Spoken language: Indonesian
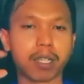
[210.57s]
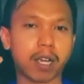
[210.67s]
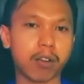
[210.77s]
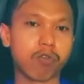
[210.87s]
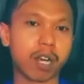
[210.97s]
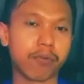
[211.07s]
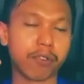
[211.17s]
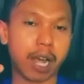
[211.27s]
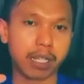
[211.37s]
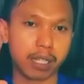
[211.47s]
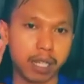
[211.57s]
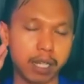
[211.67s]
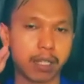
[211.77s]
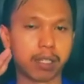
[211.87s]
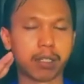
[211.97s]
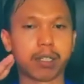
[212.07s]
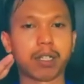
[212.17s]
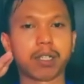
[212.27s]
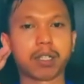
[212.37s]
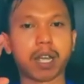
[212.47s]
pasca kualifikasi
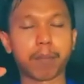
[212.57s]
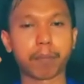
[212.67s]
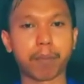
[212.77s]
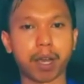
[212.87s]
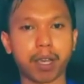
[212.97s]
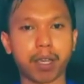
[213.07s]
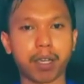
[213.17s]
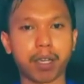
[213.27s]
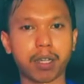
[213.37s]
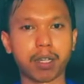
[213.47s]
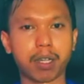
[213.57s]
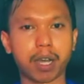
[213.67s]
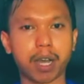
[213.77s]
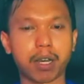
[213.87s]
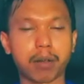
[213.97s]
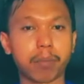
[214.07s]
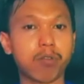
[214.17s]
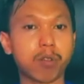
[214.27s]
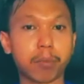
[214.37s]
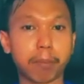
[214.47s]
sampai dengan
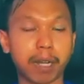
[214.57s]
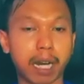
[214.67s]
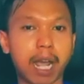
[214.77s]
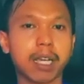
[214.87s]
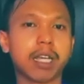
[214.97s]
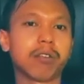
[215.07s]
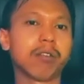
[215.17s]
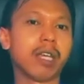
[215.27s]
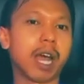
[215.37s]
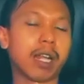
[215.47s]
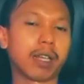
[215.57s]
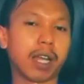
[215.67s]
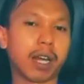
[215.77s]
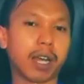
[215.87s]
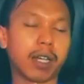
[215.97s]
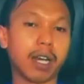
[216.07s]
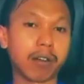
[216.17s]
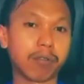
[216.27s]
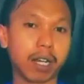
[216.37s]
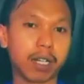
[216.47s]
pengumuman pemenang itu di antara
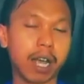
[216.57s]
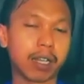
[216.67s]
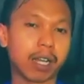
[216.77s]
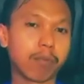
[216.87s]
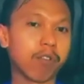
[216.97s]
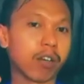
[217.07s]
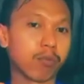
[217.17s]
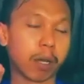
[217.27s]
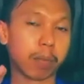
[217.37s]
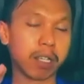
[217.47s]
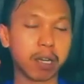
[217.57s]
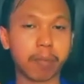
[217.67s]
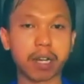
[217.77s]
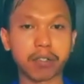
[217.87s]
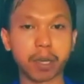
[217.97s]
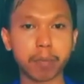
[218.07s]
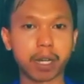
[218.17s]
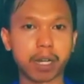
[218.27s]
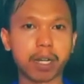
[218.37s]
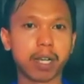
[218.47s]
dilakukan di antara bulan November sampai
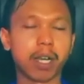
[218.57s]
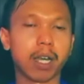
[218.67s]
Desember